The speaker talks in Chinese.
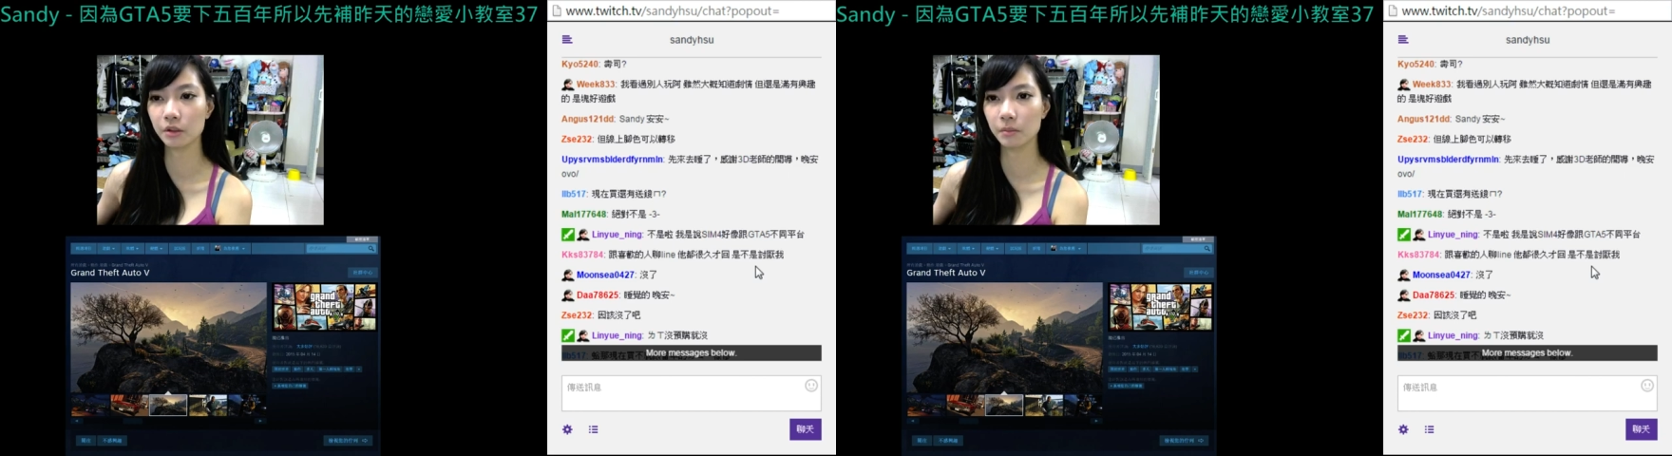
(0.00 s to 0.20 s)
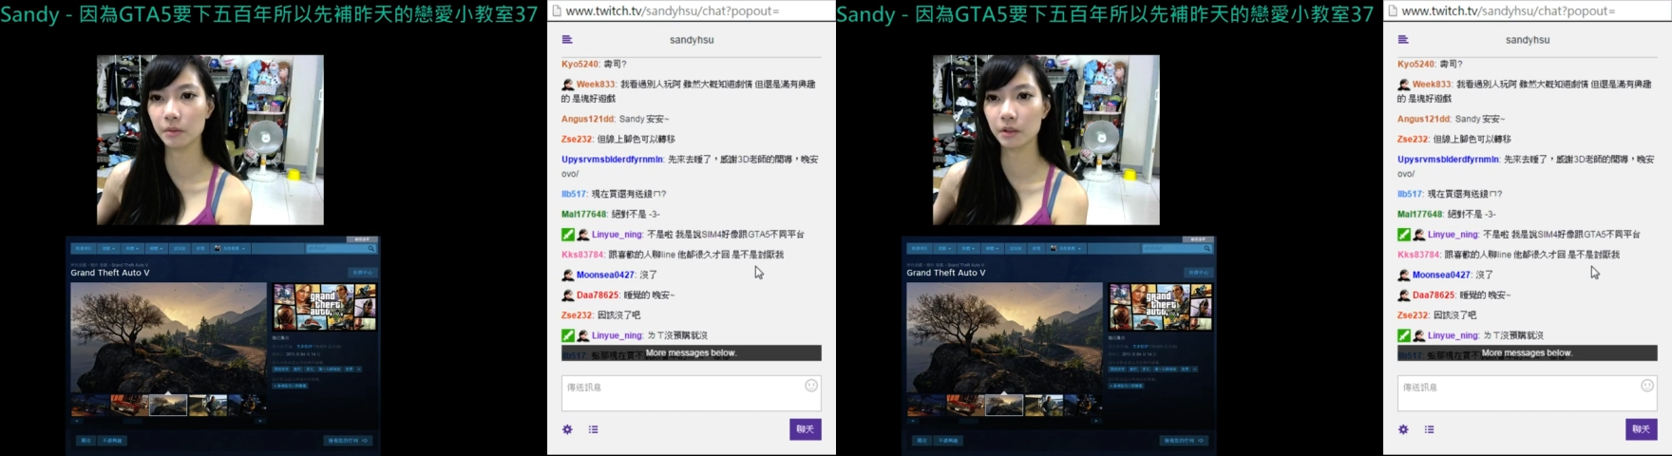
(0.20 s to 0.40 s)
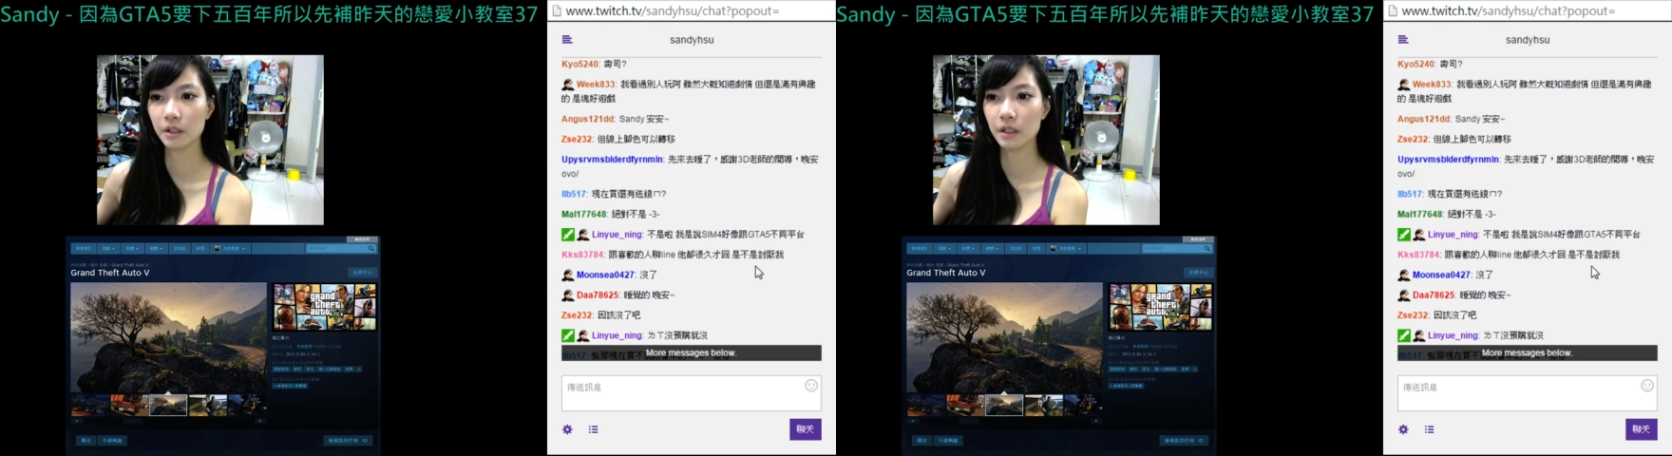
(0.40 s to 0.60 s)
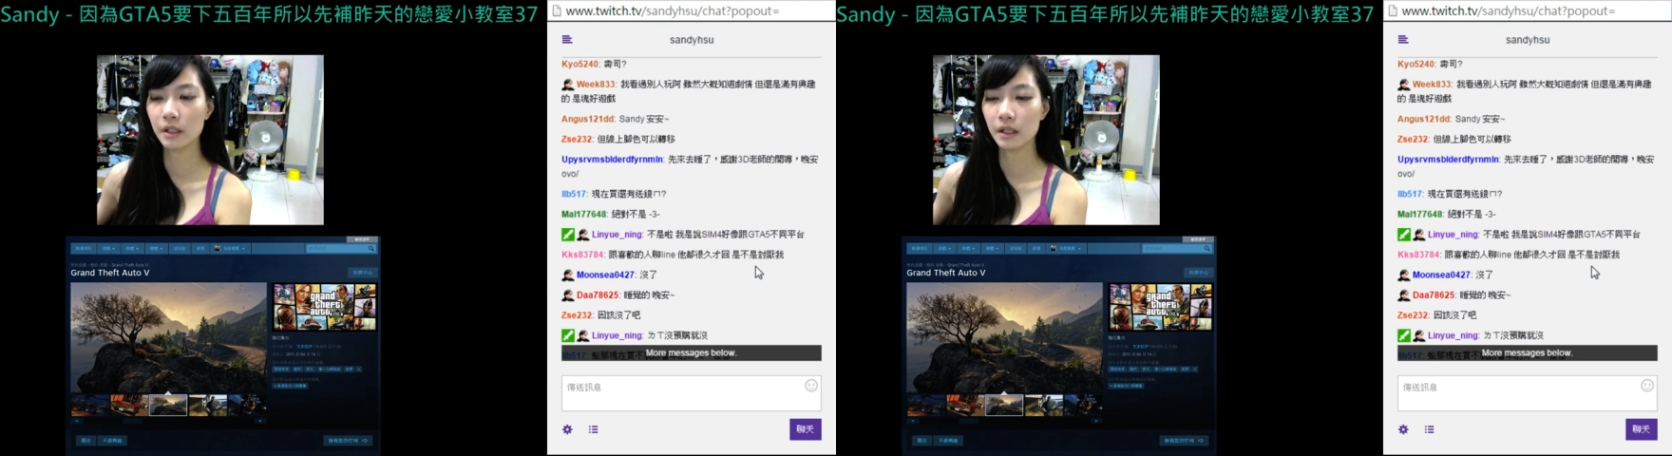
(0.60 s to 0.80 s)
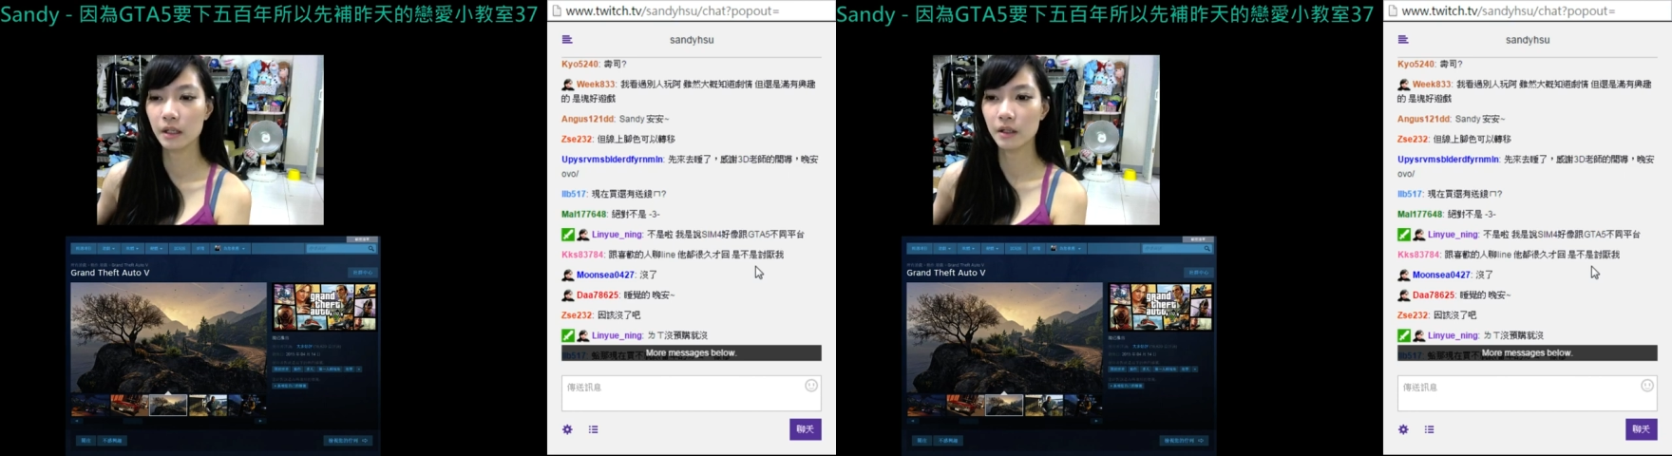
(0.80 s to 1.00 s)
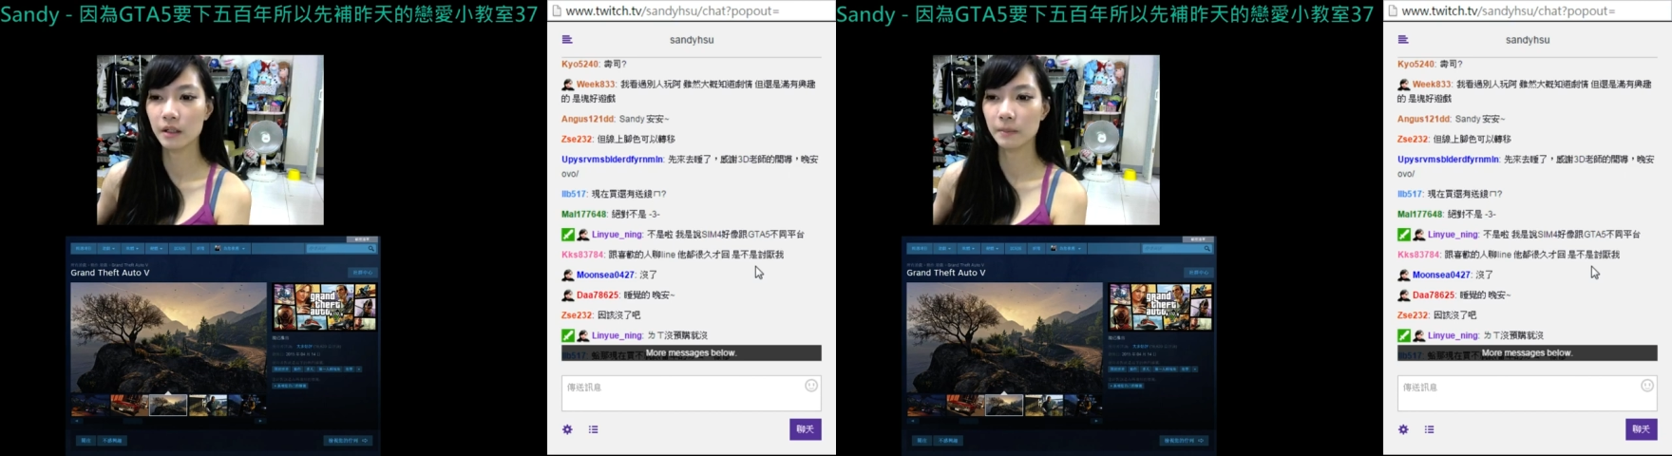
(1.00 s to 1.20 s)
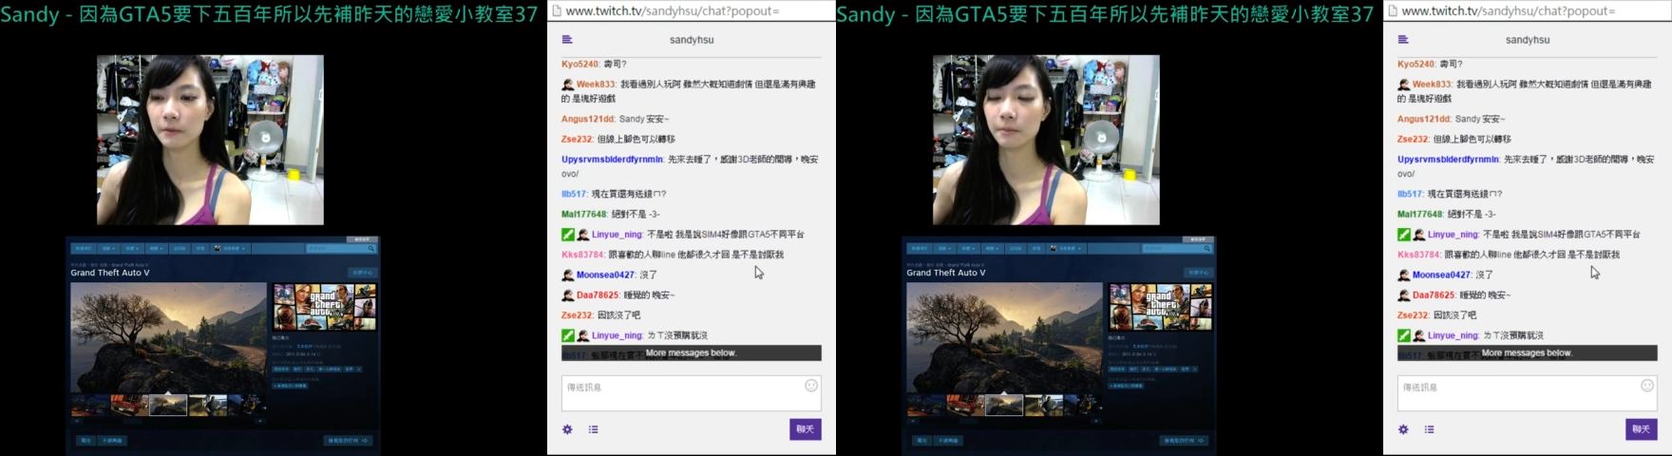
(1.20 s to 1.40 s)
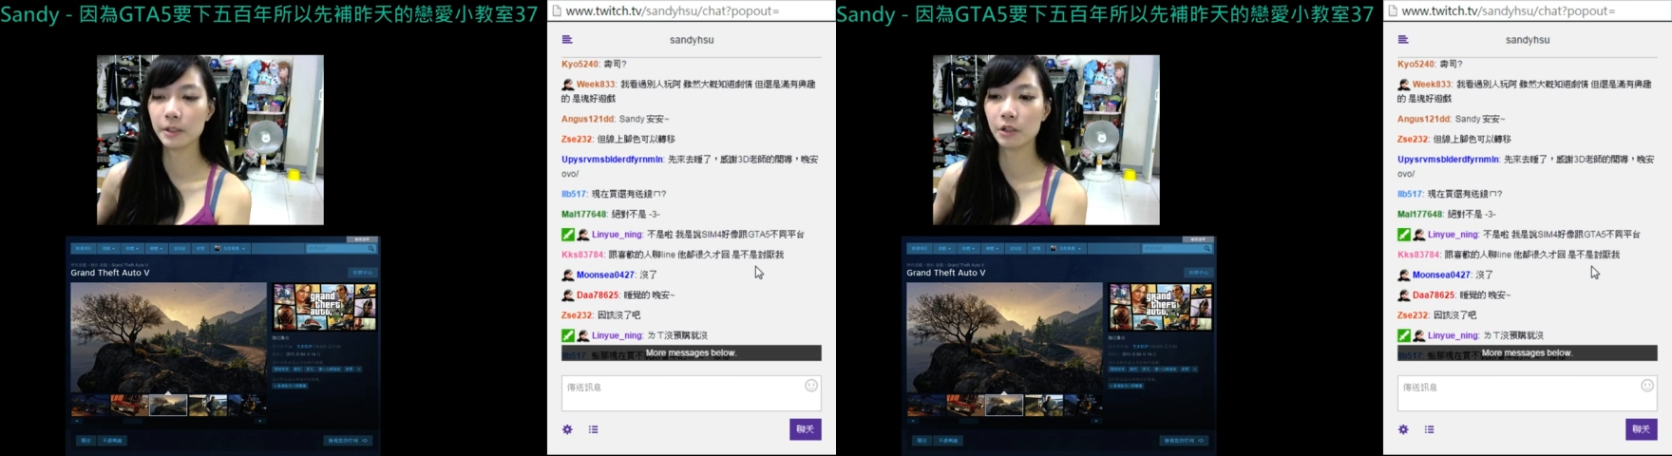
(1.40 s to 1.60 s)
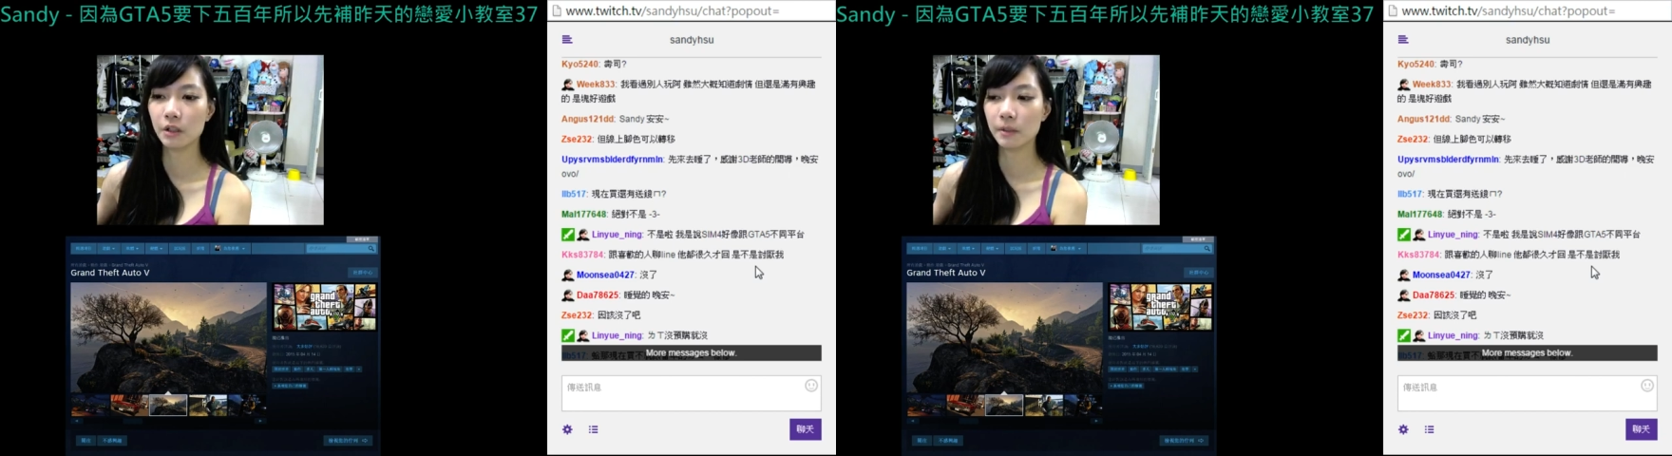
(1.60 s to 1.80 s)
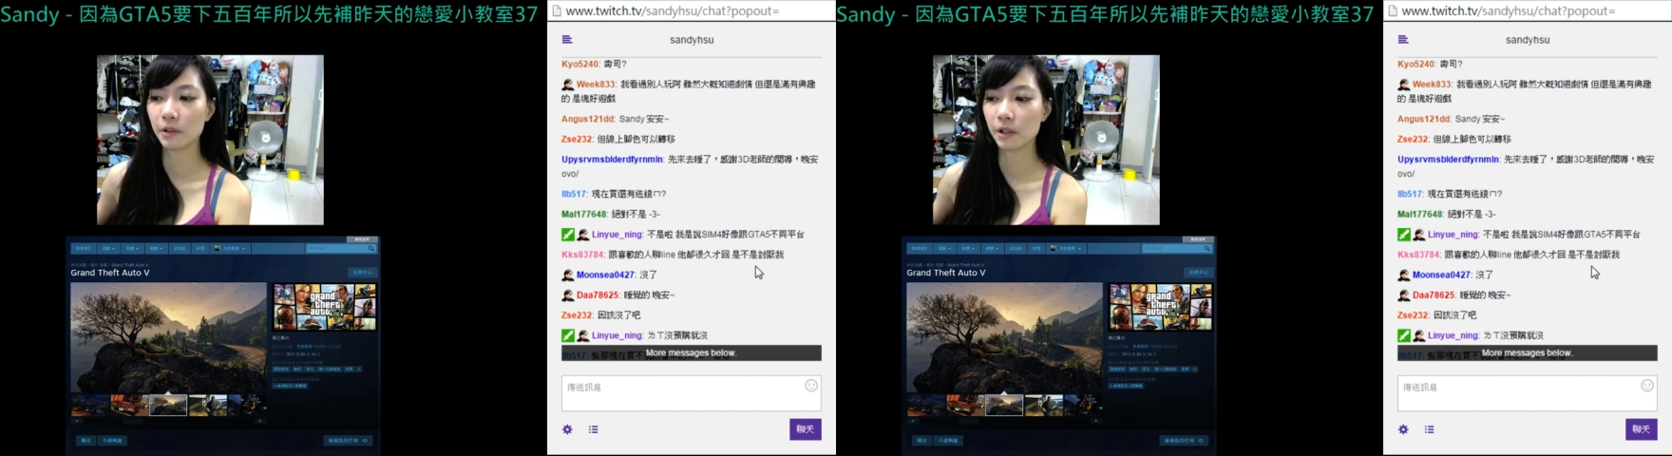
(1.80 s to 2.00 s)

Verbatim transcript: 没没有必要回那么快。